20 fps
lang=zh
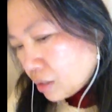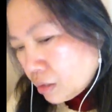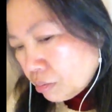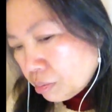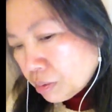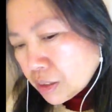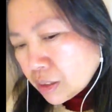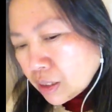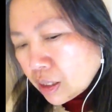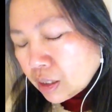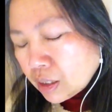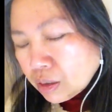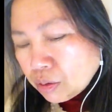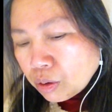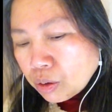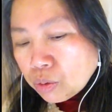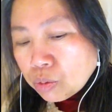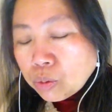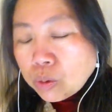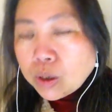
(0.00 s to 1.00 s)
基本上，因
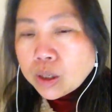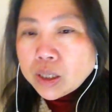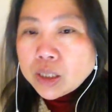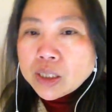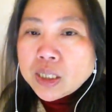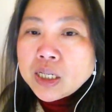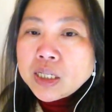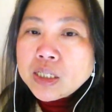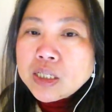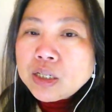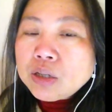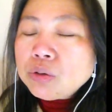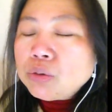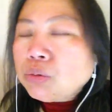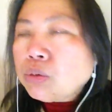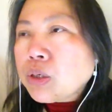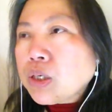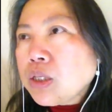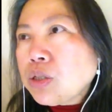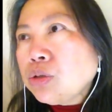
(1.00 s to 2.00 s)
为我也听见
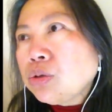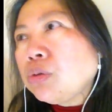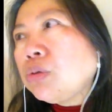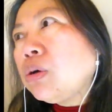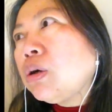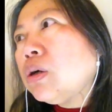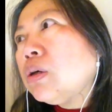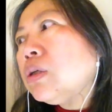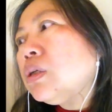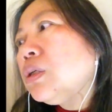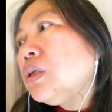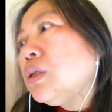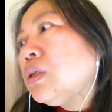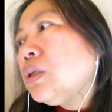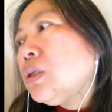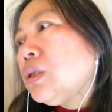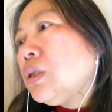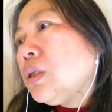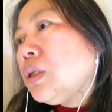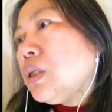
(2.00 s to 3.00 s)
鬼说，
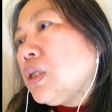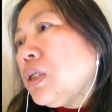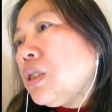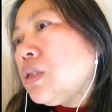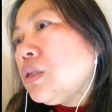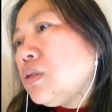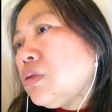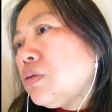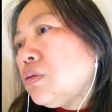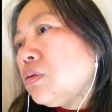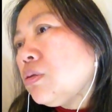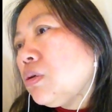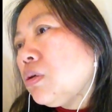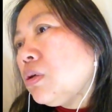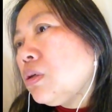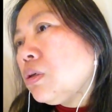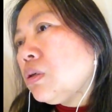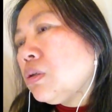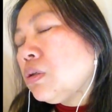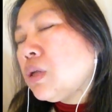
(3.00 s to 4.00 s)
意思
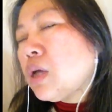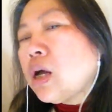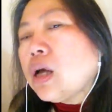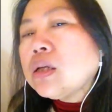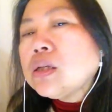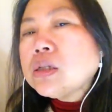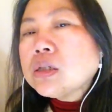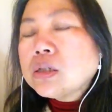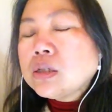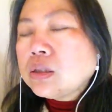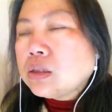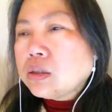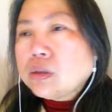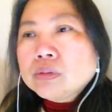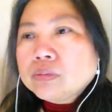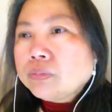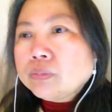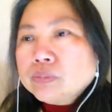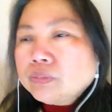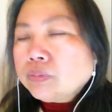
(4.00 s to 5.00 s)
说他这
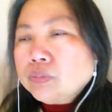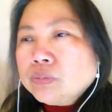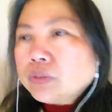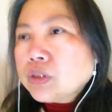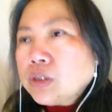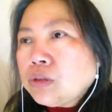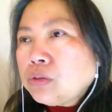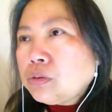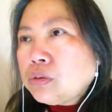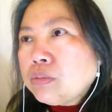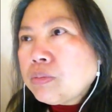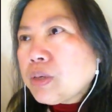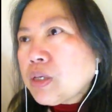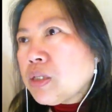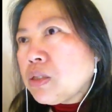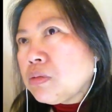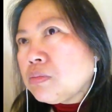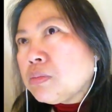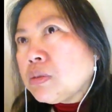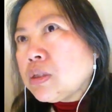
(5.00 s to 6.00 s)
个跟我
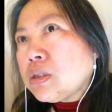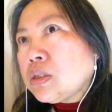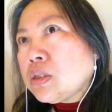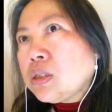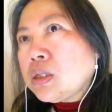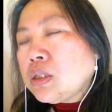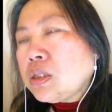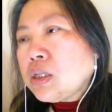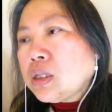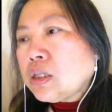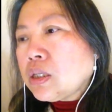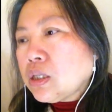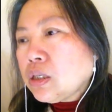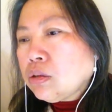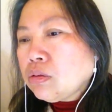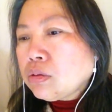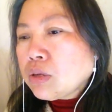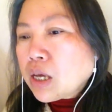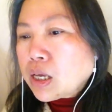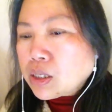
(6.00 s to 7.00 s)
没什么真正的
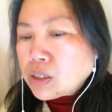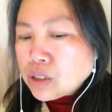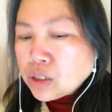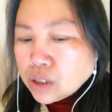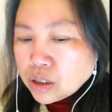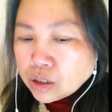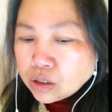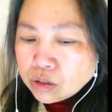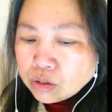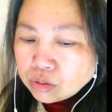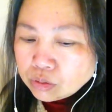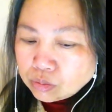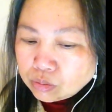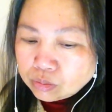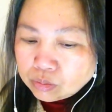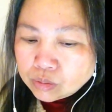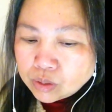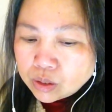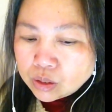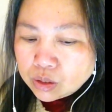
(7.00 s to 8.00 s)
有感情。
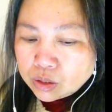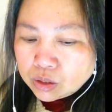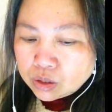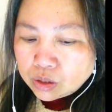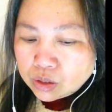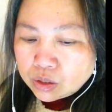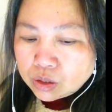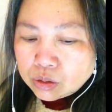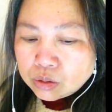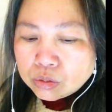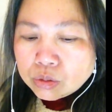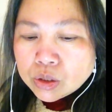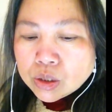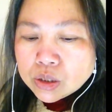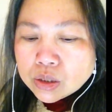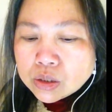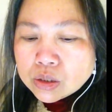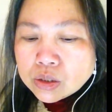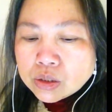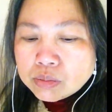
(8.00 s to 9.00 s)

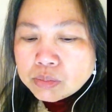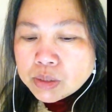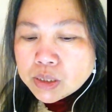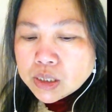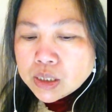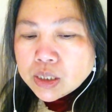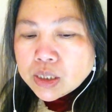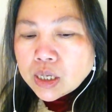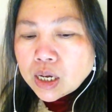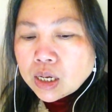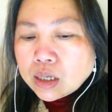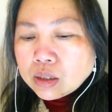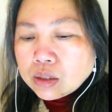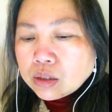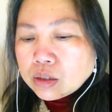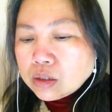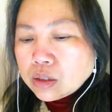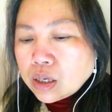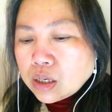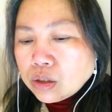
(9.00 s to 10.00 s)
鬼是这么讲
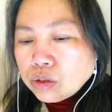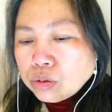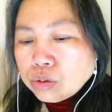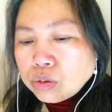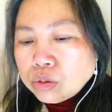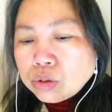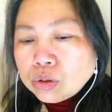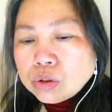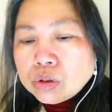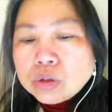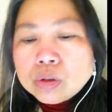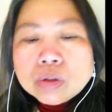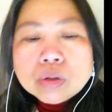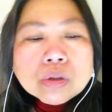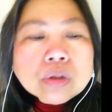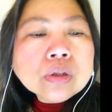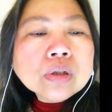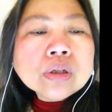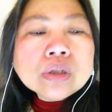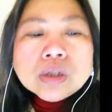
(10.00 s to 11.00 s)
的，他
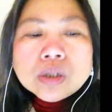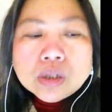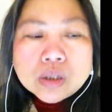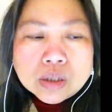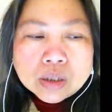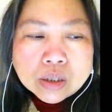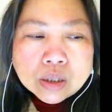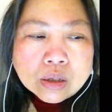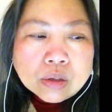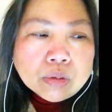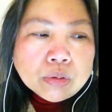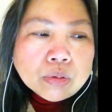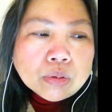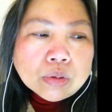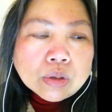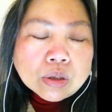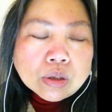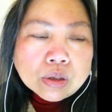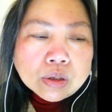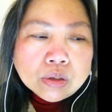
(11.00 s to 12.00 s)
说跟
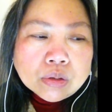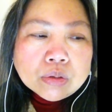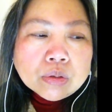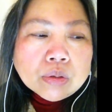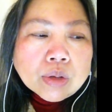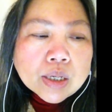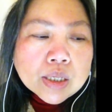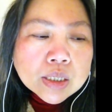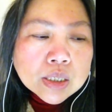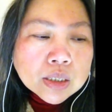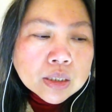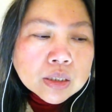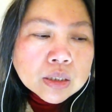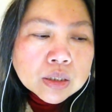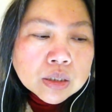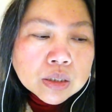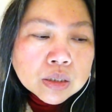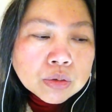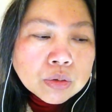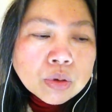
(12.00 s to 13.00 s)
我有感情
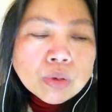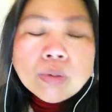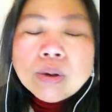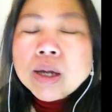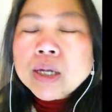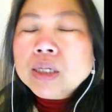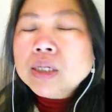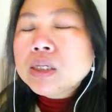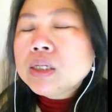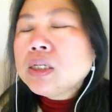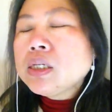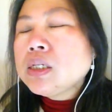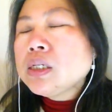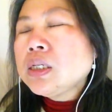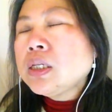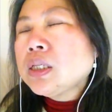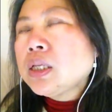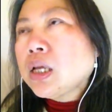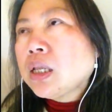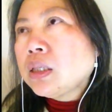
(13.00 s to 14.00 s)
的是国外的那
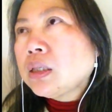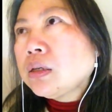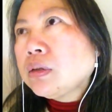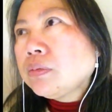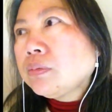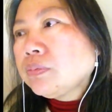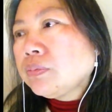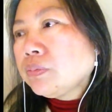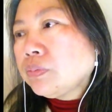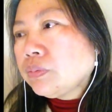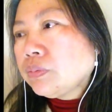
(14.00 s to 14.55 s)
些男的，嗯，